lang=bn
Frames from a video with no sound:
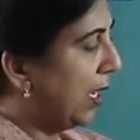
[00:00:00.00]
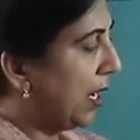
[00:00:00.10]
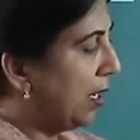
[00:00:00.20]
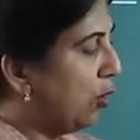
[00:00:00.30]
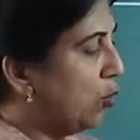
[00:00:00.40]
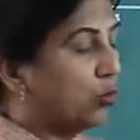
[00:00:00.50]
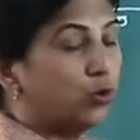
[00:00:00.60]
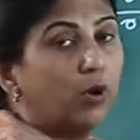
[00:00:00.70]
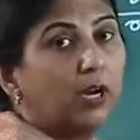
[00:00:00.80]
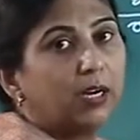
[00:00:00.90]
এখানে লোক
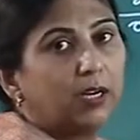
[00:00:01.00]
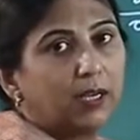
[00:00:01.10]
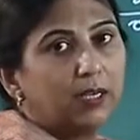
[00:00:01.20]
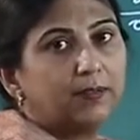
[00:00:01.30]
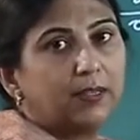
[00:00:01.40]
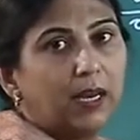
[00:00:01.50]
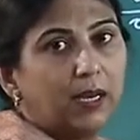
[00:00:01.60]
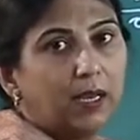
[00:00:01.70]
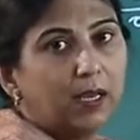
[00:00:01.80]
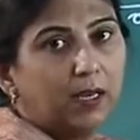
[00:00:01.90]
সংখ্যাটাকে
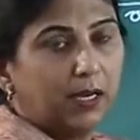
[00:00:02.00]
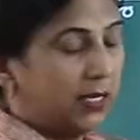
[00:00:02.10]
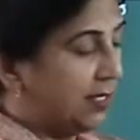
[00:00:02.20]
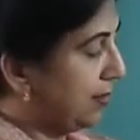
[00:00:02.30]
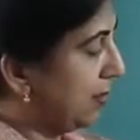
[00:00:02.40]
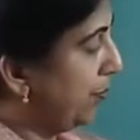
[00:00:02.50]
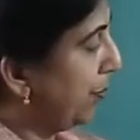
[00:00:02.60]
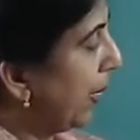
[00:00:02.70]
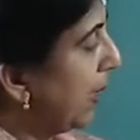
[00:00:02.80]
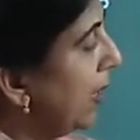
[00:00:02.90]
স্কেলে এনেছি
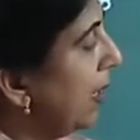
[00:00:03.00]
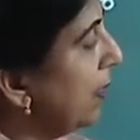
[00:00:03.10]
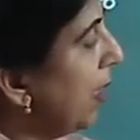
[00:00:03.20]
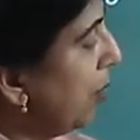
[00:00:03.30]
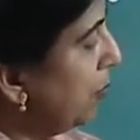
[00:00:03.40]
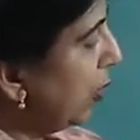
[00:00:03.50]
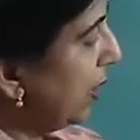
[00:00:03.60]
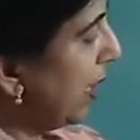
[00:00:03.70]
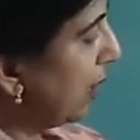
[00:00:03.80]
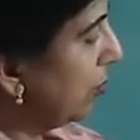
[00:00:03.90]

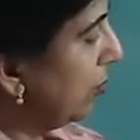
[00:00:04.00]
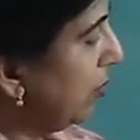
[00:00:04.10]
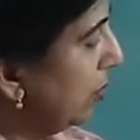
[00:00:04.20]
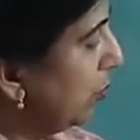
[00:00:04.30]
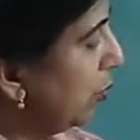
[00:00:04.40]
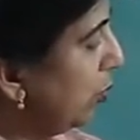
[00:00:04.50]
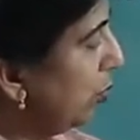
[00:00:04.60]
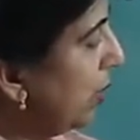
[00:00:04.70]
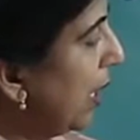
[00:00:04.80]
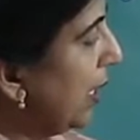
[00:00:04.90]
তারপরে দেখো
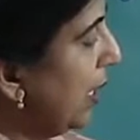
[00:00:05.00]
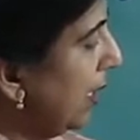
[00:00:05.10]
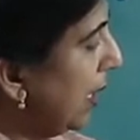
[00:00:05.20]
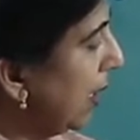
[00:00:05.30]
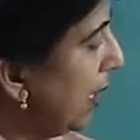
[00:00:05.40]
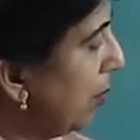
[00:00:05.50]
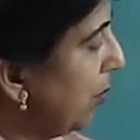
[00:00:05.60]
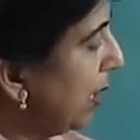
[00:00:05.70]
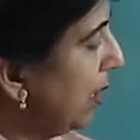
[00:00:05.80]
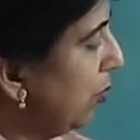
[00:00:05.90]
বন্ধুরা এটাকে
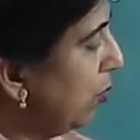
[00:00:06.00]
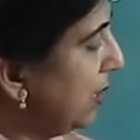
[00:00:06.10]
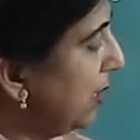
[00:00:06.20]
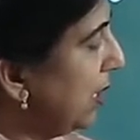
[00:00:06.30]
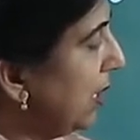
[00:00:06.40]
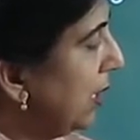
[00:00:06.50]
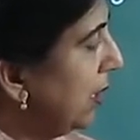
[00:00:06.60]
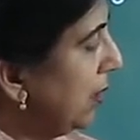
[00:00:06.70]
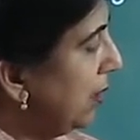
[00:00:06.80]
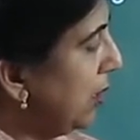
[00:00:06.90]
আমরা কি করেছি
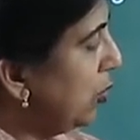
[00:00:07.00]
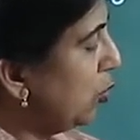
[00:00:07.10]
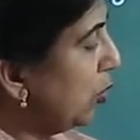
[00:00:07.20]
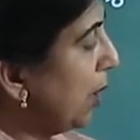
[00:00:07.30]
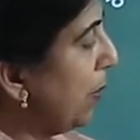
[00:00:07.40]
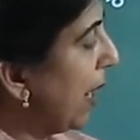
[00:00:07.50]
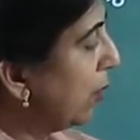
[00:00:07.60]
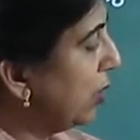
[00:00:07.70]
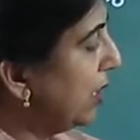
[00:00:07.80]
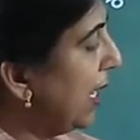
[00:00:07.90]
তিনজনকে ভাগ
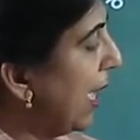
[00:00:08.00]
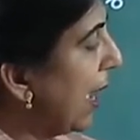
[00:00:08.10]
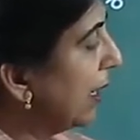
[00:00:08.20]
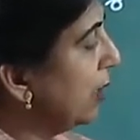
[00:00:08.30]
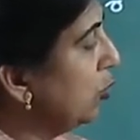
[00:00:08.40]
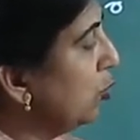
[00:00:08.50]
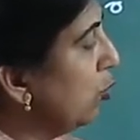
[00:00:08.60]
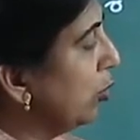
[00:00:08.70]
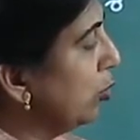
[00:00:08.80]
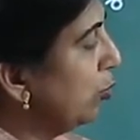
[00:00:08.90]
করে দিলে এক একজন
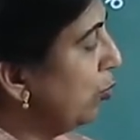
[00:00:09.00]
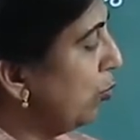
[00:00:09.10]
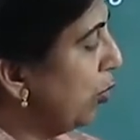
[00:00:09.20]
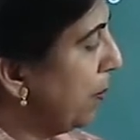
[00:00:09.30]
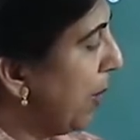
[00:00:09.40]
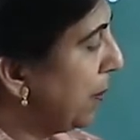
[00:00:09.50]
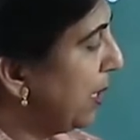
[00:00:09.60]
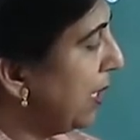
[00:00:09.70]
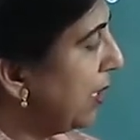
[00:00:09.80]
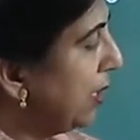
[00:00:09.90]
কতটুকু করে পাবে